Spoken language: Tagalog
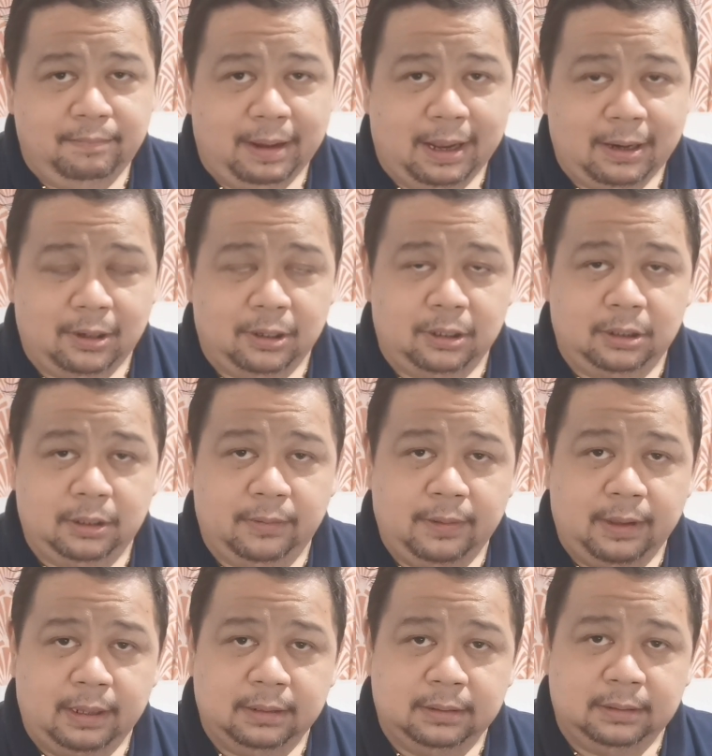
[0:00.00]
Pero
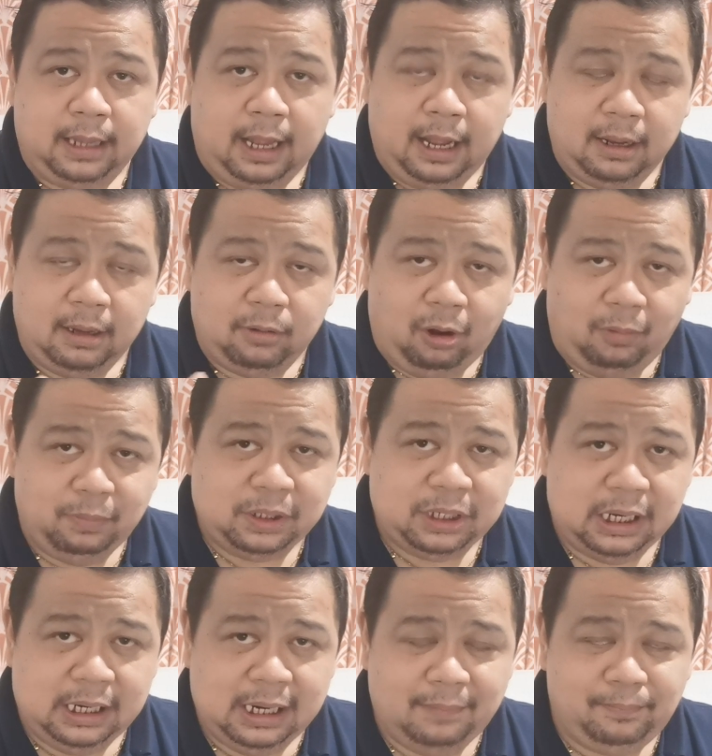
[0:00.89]
ang
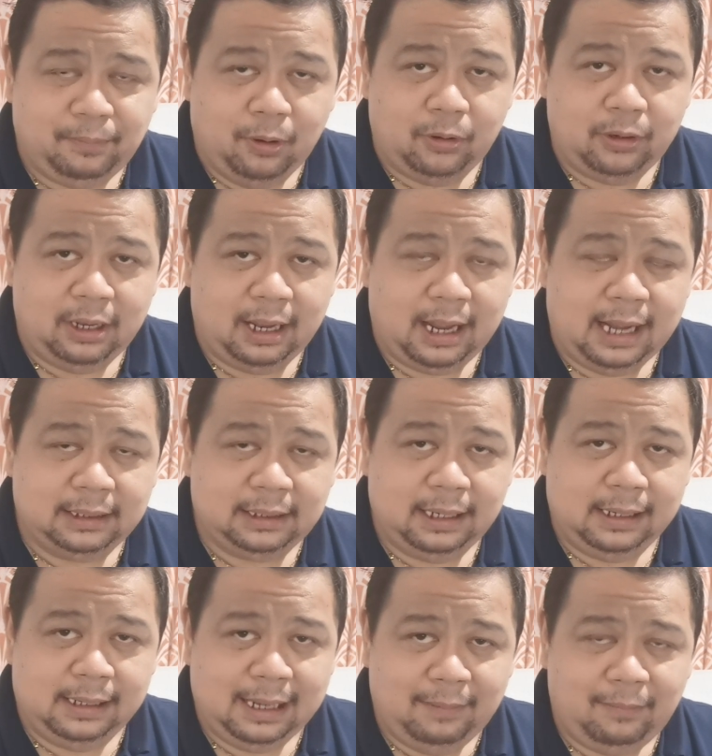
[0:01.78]
opisina po ng
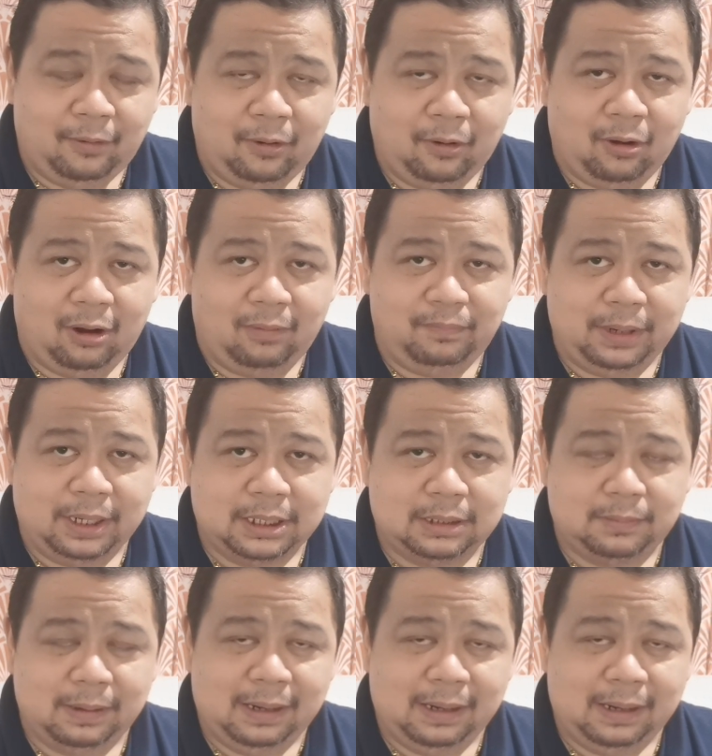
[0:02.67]
ating Labor Office,